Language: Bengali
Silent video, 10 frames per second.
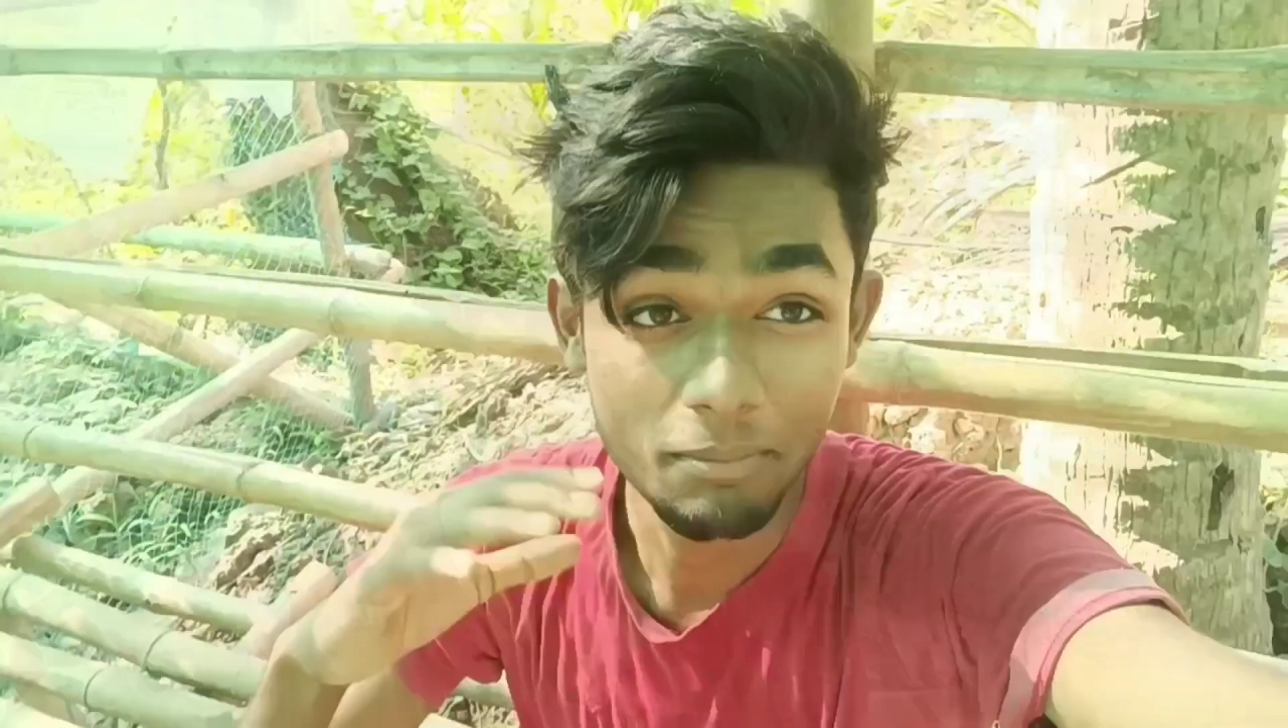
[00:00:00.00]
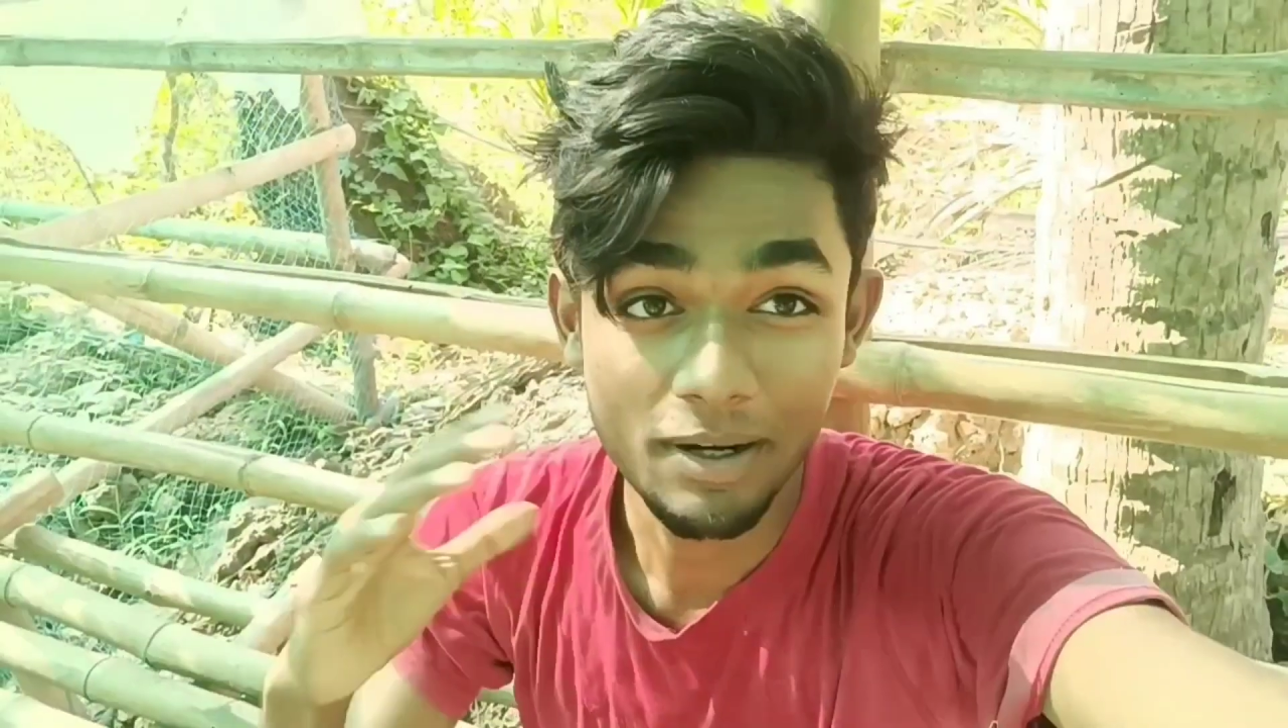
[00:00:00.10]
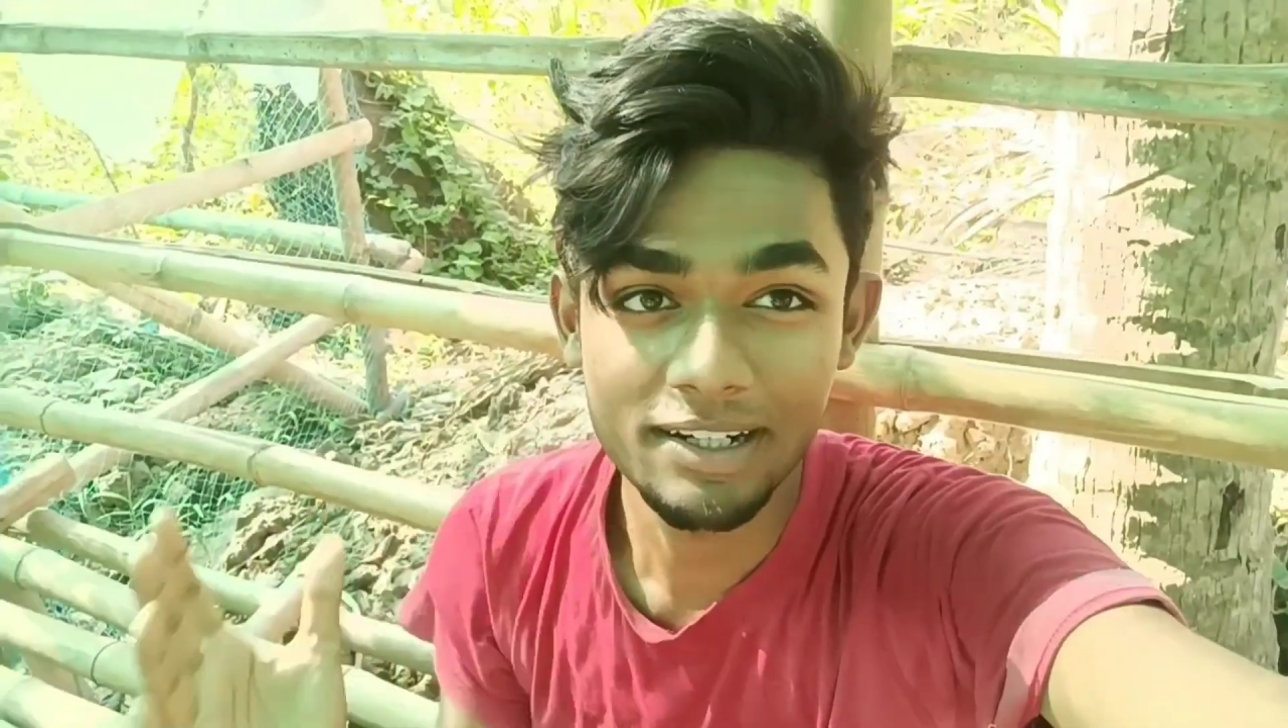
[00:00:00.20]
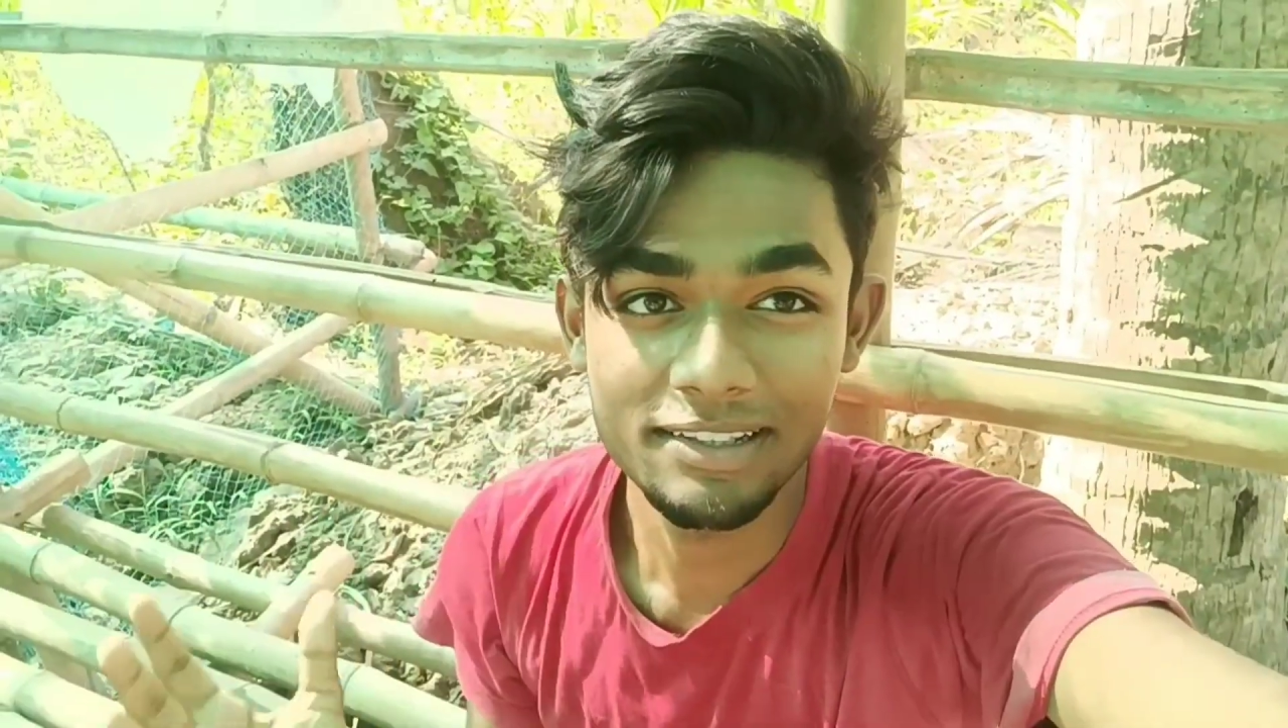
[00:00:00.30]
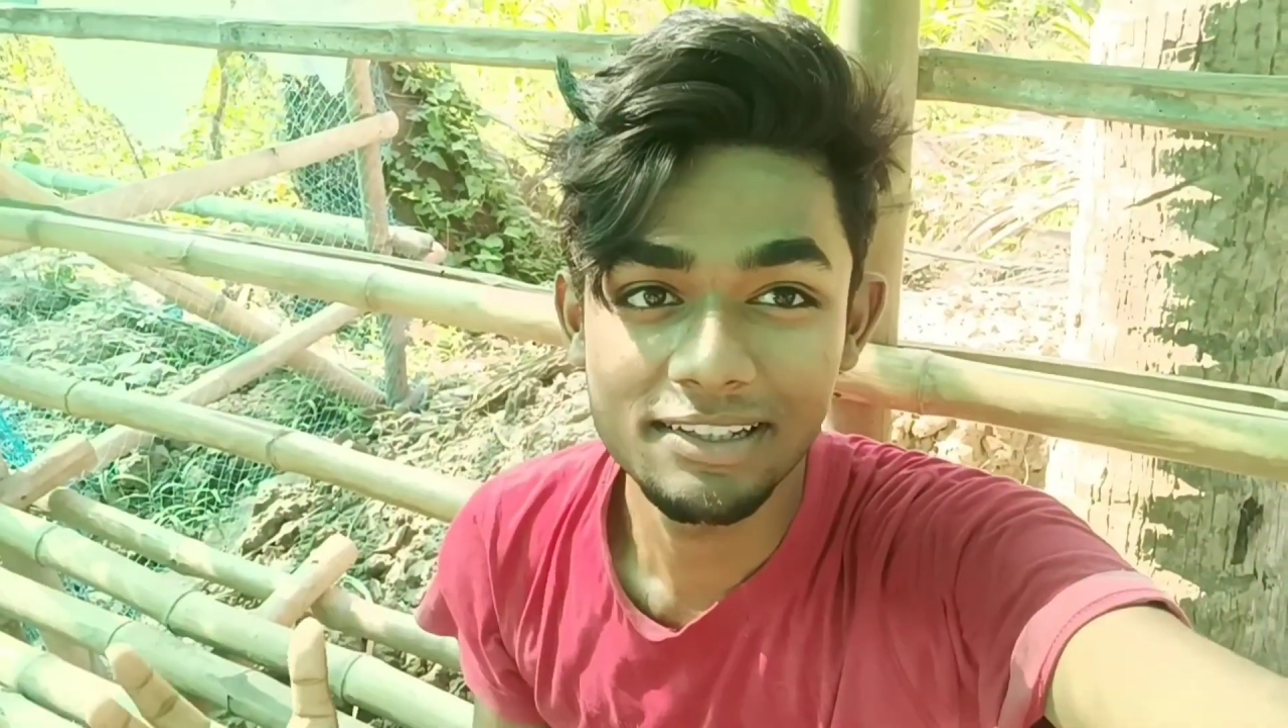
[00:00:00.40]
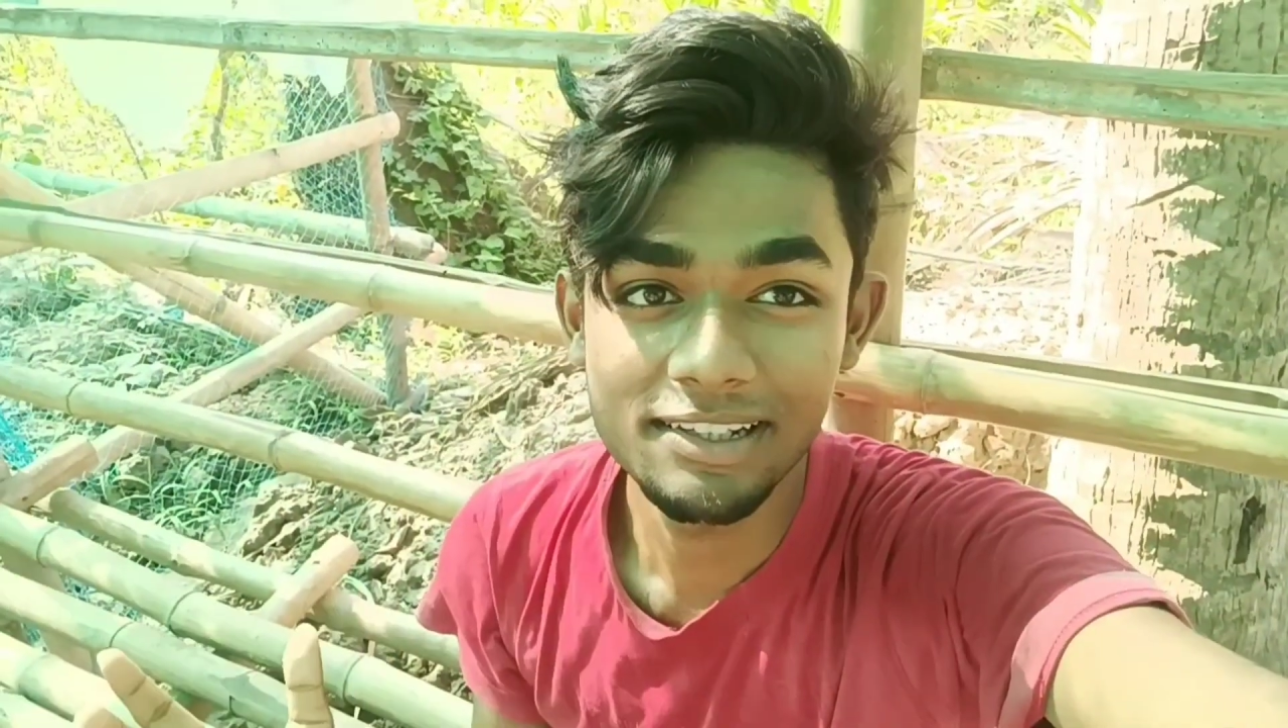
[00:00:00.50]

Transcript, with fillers: মাঠের